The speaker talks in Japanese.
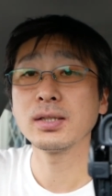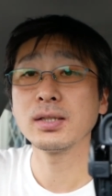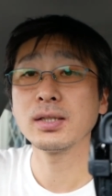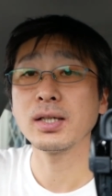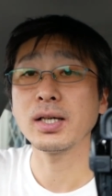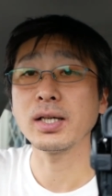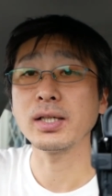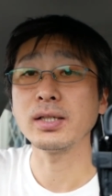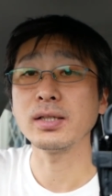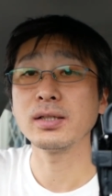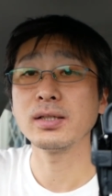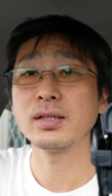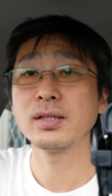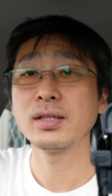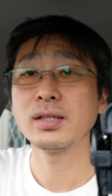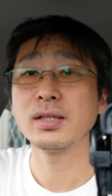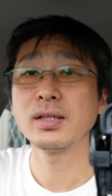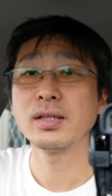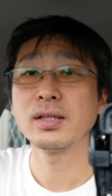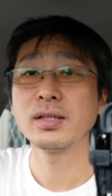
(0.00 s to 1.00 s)
はい。
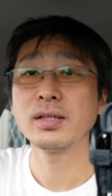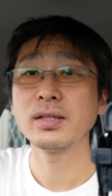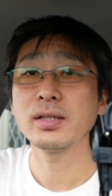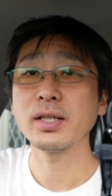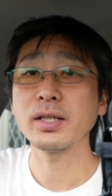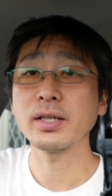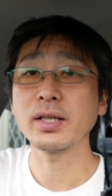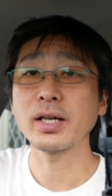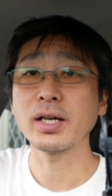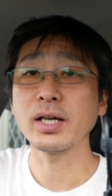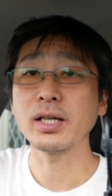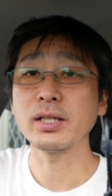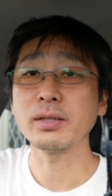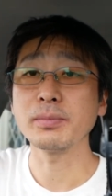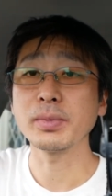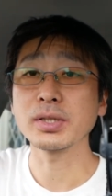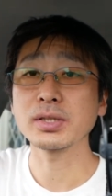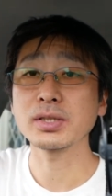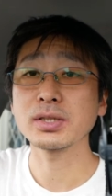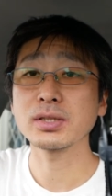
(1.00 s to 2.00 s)
電源入り
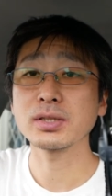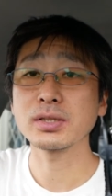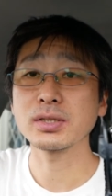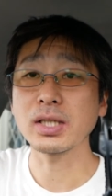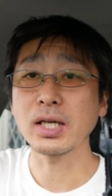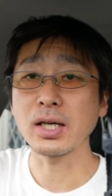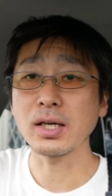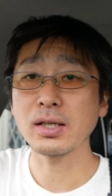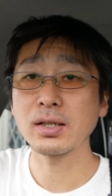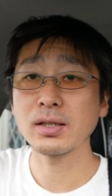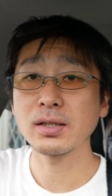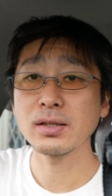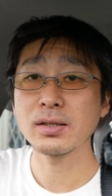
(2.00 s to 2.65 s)
ました。